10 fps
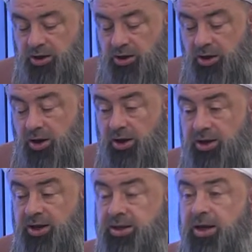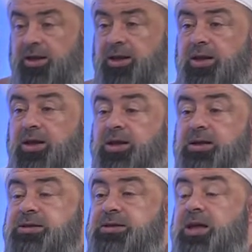Ayrıyeten
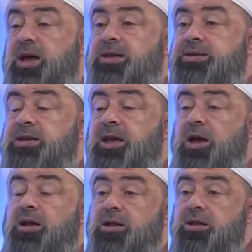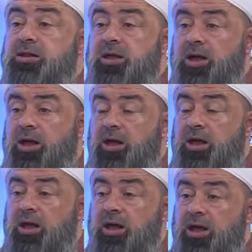siyasi aranada da
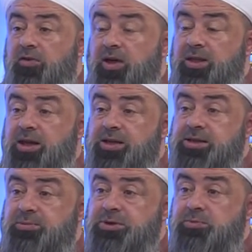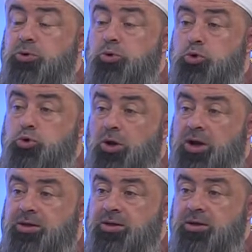Efendi Aleyhisselam'ın bir duruşu vardı.
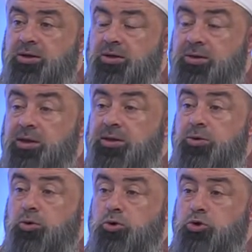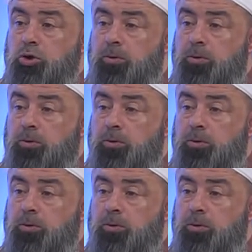Nedir duruşu?